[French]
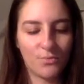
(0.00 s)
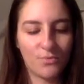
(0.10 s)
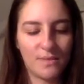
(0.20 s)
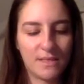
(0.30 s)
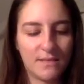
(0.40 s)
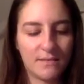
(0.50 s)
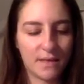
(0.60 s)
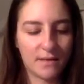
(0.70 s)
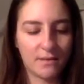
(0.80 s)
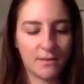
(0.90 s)

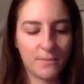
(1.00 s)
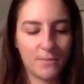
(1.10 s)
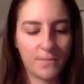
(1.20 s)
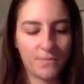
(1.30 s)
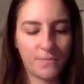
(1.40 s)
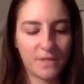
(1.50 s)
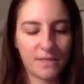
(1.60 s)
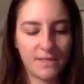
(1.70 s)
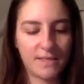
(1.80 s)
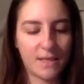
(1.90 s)
publicitaires.
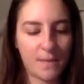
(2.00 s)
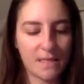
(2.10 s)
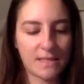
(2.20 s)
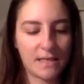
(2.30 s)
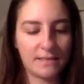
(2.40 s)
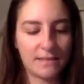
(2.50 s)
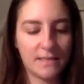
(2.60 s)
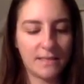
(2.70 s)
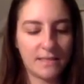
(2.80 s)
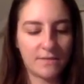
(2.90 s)
Si ça passe à la
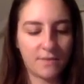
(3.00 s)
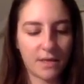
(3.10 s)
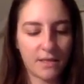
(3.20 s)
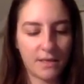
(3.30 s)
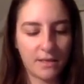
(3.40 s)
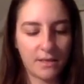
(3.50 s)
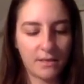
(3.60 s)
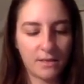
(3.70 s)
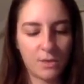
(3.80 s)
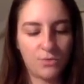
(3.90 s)
télé, c'est vrai.
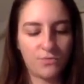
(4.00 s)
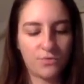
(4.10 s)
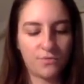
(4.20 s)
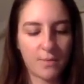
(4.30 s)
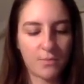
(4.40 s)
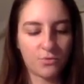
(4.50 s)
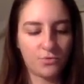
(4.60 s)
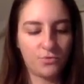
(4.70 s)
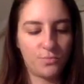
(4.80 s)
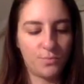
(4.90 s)
Si tu veux vraiment,
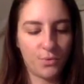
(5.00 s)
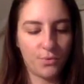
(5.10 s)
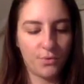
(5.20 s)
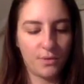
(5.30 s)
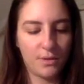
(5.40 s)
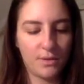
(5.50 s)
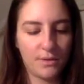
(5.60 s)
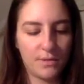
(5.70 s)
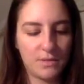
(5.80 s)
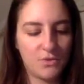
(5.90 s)
tu peux.
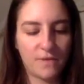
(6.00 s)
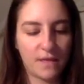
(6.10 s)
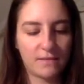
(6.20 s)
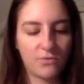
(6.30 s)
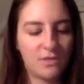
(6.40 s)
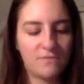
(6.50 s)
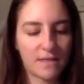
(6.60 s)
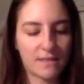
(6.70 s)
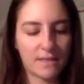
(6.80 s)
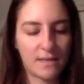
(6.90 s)
C'est une vérité
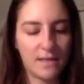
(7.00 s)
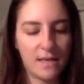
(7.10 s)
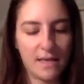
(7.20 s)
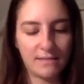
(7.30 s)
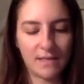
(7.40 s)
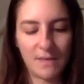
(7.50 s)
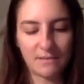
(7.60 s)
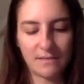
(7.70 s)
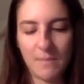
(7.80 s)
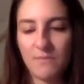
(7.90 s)
universelle et ta mère
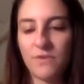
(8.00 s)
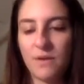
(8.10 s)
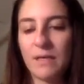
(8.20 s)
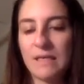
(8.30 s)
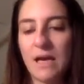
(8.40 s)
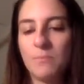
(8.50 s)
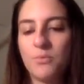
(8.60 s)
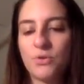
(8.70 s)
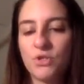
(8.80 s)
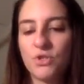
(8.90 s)
t'a même fabriqué un
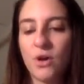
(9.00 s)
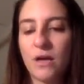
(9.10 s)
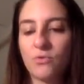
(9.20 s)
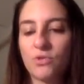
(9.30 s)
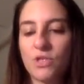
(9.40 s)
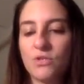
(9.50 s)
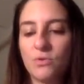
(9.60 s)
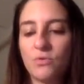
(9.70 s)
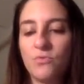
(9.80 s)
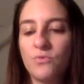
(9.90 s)
poster accroché
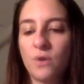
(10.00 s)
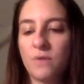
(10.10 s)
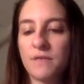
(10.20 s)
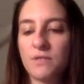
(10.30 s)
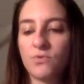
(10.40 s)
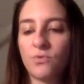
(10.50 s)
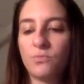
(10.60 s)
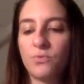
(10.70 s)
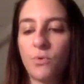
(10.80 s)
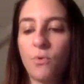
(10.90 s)
sur le mur en face de ton
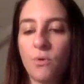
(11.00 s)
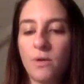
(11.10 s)
bureau.